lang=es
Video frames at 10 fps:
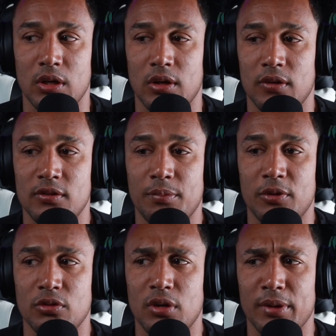Esta
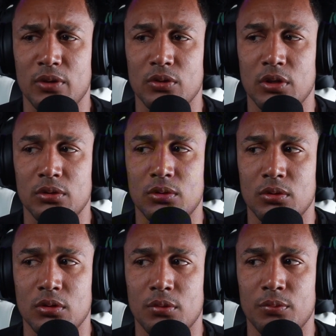persona me
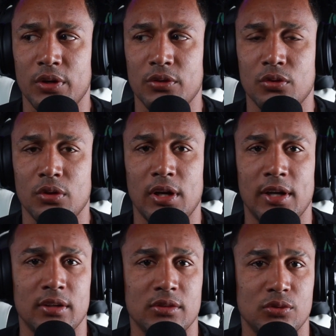contestó como a eso de
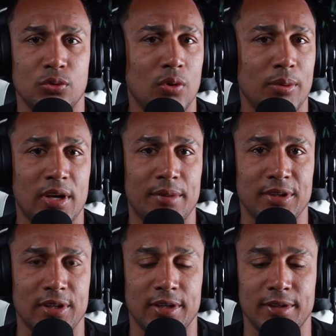las 9 de la
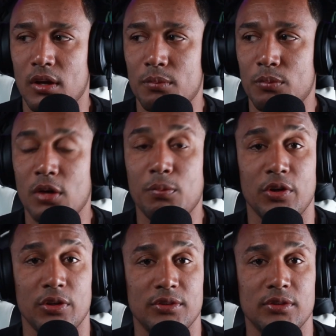mañana. Bueno,
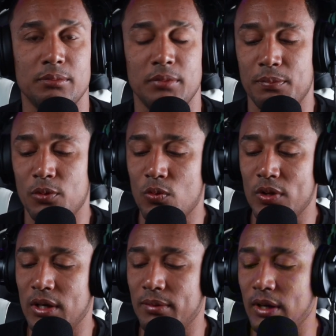pues me pongo a
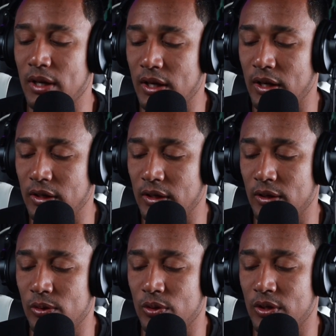trabajar
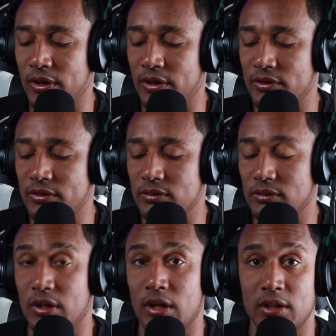en lo que es
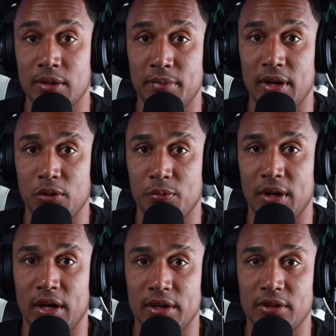el templado
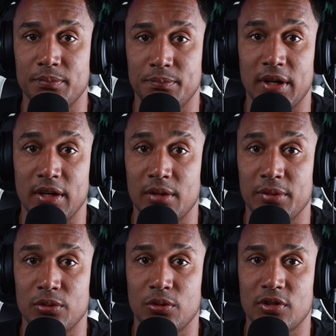para, eh, para el
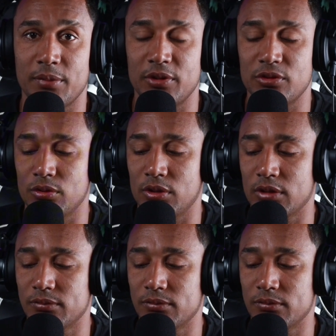evento de esta persona.